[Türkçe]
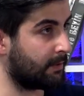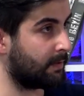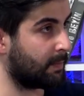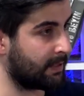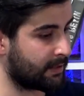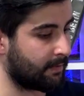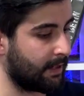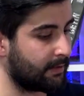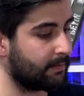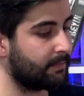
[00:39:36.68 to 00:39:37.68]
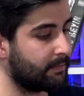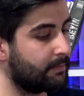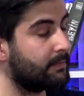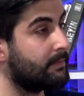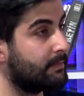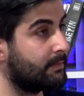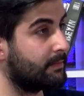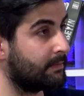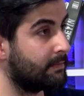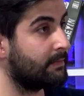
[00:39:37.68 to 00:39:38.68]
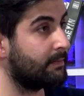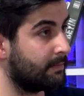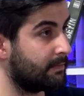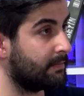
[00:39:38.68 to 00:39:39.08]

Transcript: Davetsizler var, vizyona girmedi girecek.